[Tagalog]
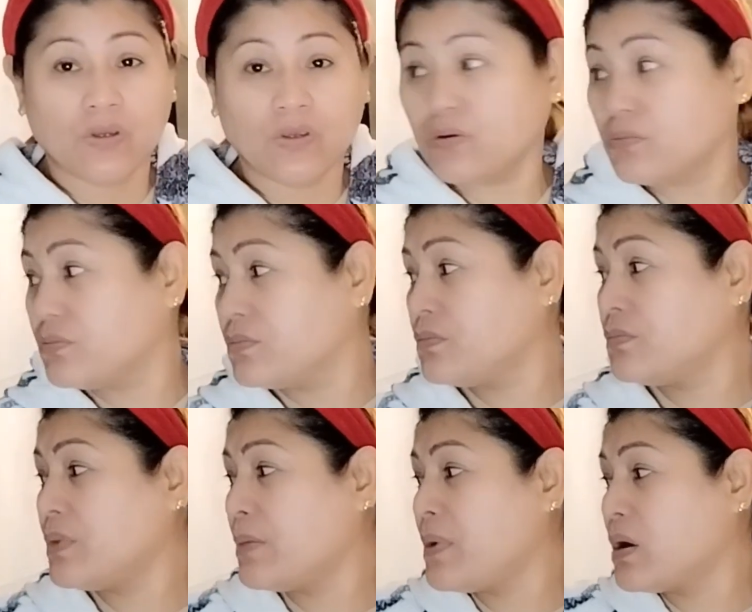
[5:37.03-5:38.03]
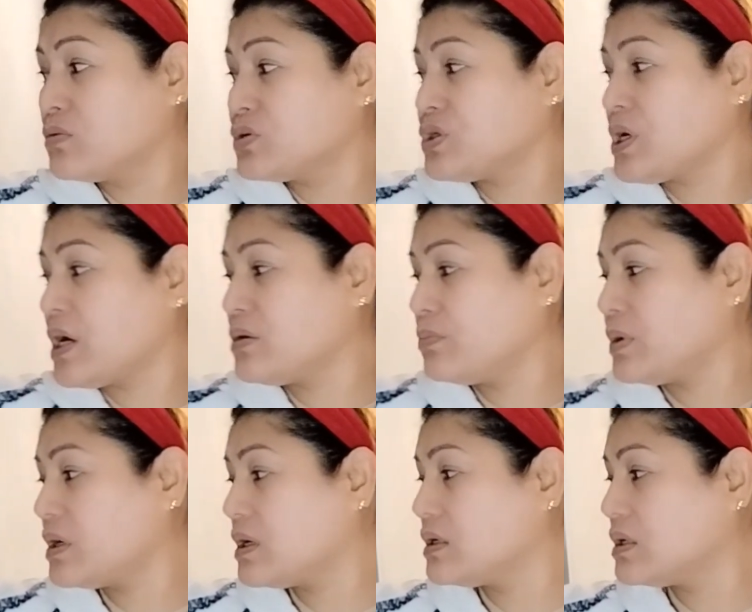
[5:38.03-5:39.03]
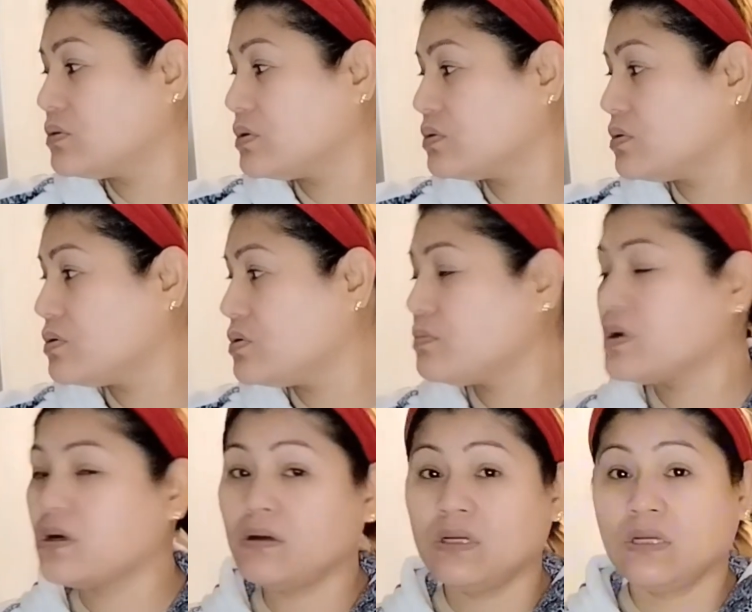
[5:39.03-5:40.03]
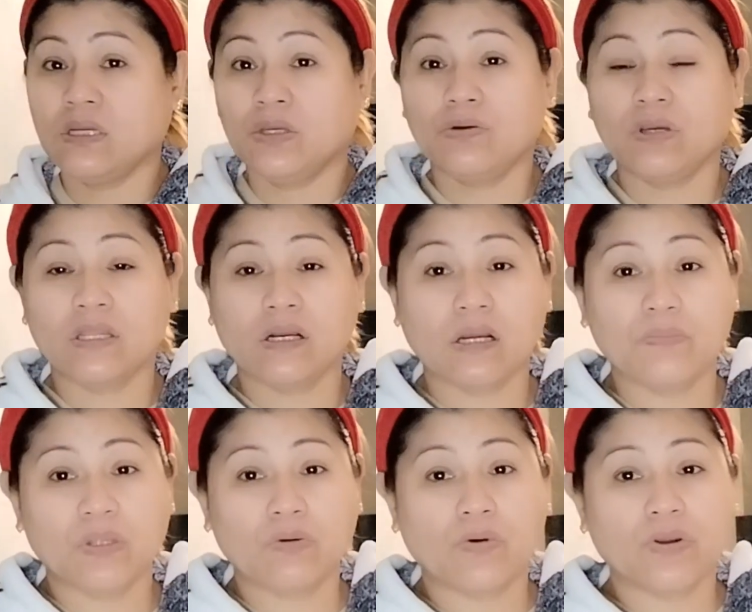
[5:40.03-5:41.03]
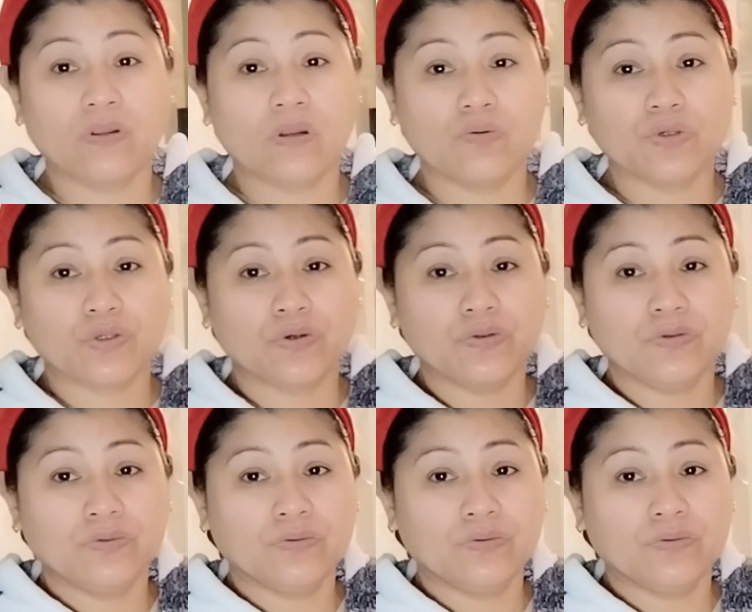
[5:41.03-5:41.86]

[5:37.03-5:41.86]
yung mabango siya, yung parang ganito ito o yung mga ginagamit ko ngayon na lotion.